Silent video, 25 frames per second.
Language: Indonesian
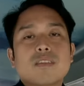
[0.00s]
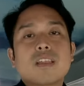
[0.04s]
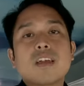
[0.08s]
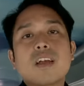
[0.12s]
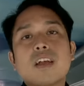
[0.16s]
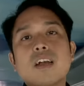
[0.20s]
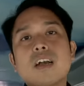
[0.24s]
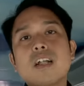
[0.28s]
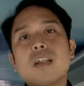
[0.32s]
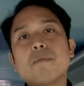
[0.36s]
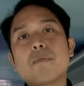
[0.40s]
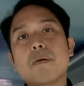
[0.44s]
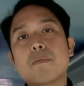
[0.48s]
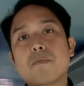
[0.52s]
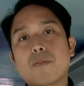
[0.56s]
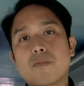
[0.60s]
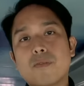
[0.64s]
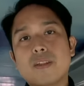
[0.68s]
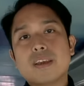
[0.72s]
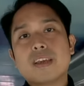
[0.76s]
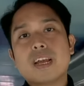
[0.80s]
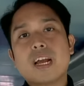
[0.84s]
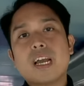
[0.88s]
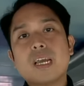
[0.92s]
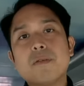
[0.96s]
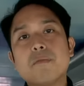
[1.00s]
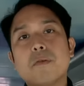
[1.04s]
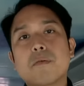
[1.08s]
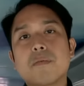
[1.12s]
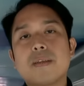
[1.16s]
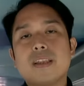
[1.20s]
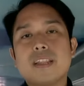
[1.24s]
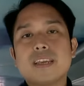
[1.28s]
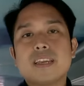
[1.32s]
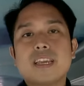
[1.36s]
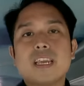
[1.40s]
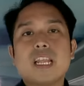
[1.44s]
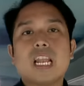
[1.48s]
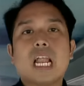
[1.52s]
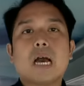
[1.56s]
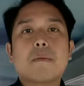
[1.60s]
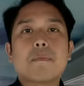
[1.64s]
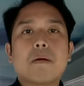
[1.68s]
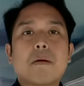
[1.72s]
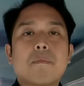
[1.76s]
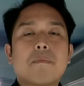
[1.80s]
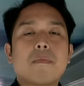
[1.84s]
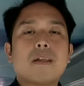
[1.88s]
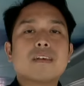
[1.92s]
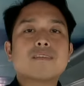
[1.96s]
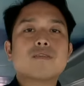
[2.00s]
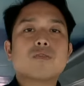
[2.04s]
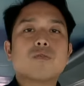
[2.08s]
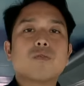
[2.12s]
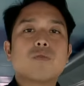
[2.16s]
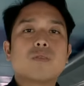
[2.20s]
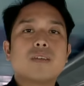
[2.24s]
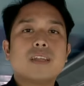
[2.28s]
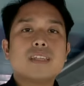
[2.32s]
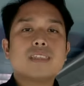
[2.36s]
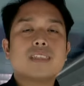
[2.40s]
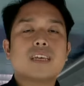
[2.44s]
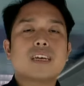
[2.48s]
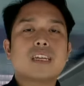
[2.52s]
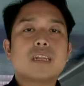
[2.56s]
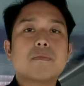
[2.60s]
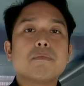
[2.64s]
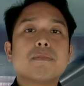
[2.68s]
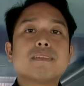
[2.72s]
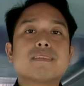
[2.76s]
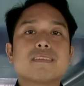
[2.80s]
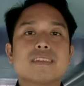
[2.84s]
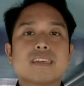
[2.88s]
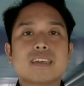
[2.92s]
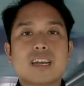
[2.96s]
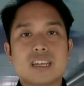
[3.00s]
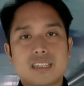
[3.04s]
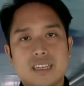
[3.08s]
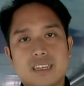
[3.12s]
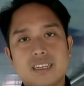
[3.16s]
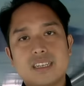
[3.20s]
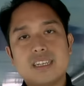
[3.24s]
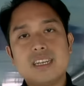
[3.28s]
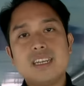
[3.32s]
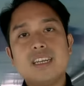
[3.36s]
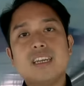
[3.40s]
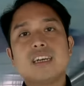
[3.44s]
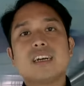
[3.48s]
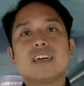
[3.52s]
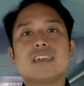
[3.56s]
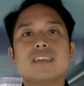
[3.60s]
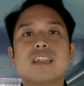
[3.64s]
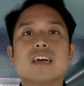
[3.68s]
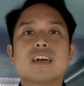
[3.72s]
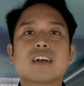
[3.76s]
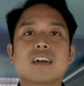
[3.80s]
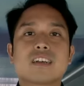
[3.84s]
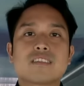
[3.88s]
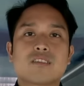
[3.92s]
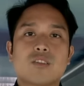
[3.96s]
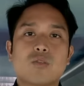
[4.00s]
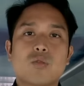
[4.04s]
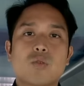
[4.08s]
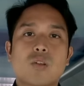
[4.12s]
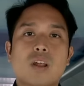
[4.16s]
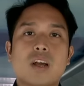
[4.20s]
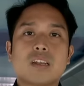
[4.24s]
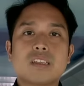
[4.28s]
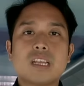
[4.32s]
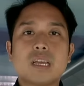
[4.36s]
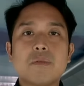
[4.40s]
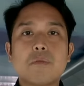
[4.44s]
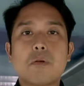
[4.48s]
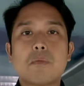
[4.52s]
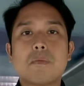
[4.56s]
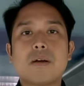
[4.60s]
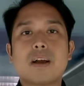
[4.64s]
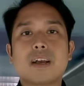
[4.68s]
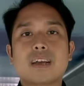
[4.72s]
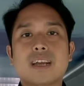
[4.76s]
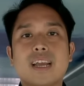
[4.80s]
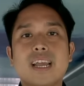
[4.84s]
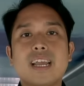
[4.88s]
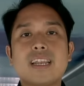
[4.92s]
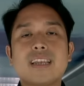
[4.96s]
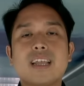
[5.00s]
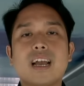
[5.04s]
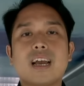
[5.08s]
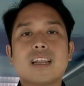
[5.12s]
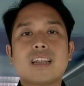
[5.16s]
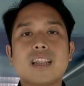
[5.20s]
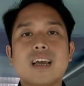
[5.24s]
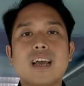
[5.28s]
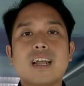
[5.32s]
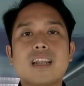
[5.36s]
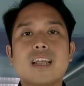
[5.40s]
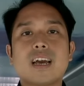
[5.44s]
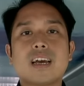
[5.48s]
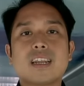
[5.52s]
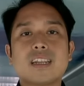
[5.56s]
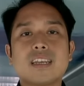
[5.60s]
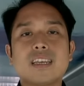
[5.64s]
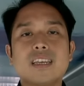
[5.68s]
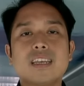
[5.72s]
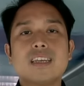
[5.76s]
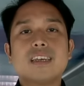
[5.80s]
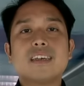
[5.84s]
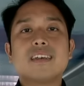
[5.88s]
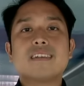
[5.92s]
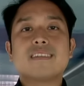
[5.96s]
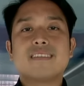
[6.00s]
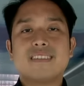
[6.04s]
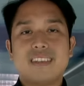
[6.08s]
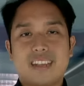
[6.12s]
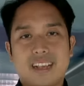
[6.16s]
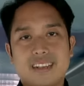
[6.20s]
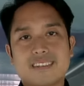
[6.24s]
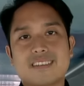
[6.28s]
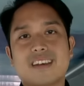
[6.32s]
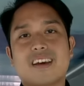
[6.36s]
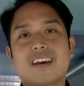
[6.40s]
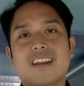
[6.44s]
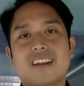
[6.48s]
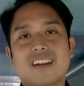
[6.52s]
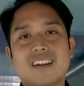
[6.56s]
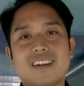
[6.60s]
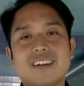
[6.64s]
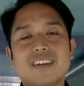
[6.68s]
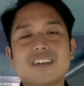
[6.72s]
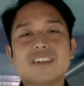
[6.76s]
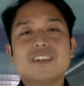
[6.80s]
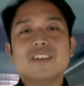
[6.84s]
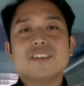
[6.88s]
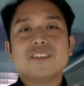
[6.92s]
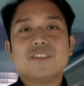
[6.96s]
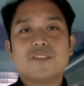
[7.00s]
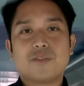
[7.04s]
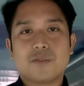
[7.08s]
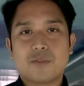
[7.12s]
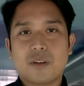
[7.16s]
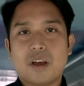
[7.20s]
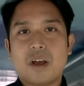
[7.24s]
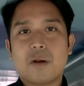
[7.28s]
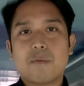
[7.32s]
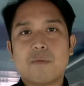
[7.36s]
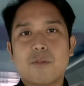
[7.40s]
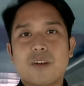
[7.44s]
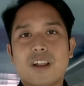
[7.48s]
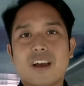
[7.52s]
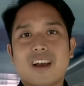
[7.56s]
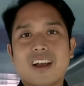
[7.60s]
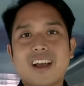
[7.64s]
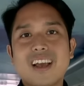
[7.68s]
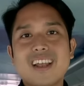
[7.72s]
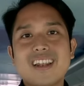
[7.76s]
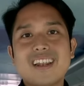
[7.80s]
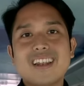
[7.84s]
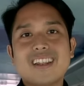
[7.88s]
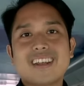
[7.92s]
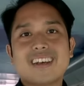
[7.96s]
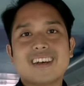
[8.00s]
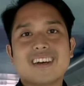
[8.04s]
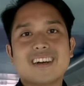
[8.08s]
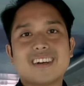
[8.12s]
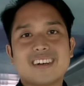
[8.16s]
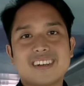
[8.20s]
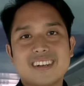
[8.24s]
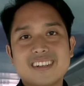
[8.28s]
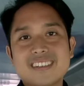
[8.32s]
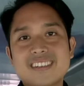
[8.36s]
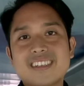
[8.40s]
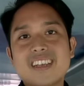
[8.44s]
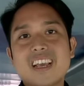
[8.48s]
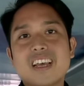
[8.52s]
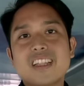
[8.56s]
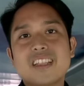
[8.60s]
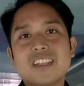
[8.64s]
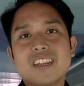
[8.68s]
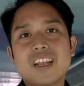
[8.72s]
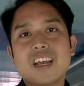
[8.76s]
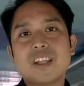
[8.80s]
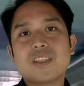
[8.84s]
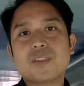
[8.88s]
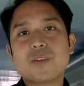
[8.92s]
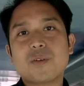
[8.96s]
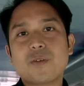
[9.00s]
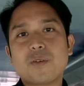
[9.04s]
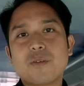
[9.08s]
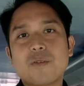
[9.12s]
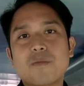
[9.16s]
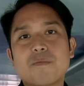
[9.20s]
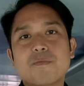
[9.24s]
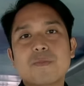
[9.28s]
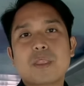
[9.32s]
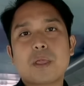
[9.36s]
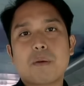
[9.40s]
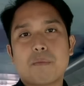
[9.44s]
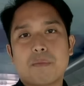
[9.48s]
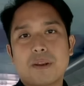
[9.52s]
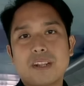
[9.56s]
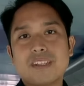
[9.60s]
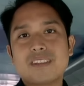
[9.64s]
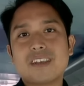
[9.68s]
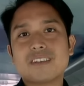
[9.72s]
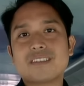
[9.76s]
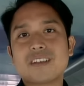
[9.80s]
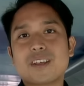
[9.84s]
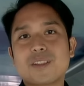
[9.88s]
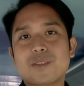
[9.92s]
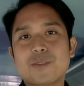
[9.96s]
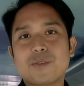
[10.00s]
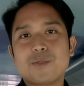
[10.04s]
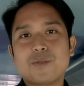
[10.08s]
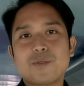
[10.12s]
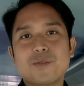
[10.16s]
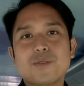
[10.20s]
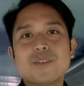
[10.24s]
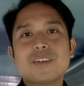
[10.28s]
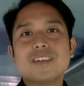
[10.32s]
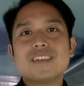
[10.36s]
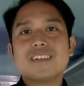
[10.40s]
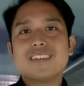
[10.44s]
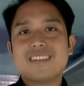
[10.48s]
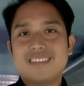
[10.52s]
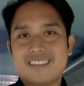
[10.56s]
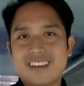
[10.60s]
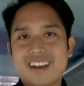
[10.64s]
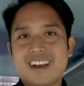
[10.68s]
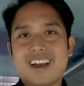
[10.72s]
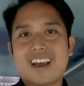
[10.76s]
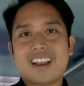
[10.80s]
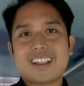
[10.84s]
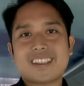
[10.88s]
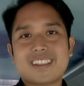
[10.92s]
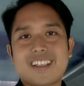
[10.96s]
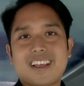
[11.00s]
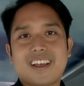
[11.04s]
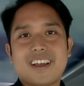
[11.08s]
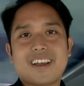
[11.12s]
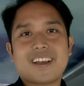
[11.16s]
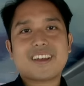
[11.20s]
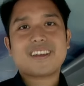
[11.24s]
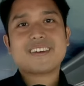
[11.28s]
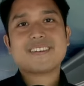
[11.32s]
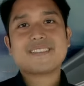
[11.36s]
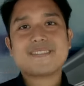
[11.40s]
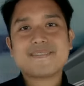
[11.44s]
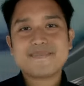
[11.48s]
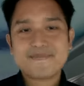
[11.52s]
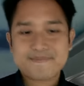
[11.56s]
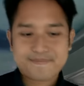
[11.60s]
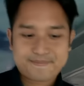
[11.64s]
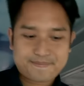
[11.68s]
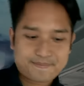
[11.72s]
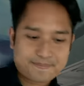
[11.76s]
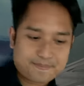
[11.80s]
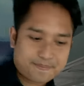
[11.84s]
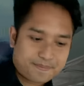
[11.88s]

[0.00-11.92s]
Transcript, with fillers: Total Pemprov DKI memiliki 18 unit dari bis tingkat ini dan keseluruhannya memakai dana dari CSR. Juna Hamunangan, Rizky Andrianto, Berita 1, Jakarta.